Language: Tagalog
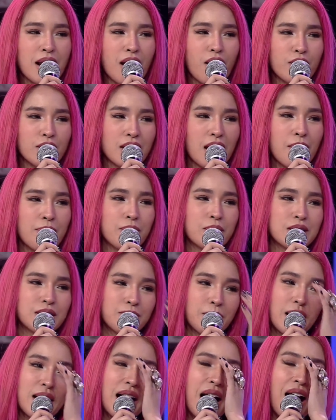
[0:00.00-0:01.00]
ako tapos
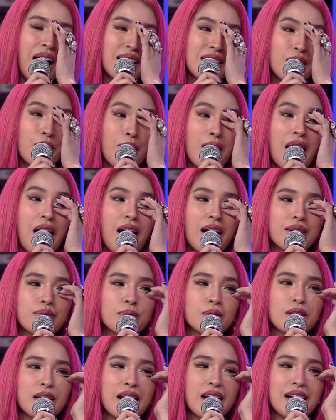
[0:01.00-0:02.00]
pagkakatiwalaan
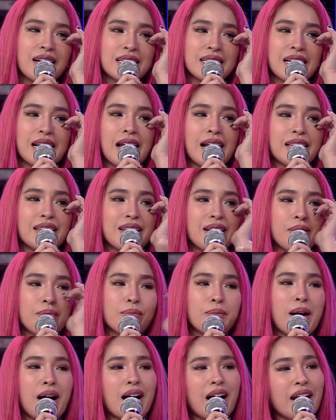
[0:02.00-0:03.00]
mo talaga sa lahat ng
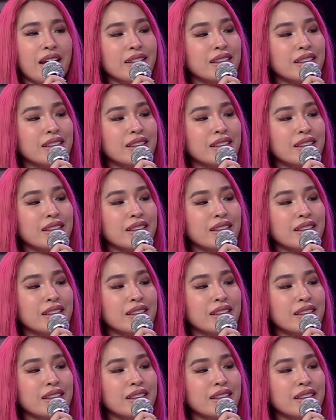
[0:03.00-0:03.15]
bagay.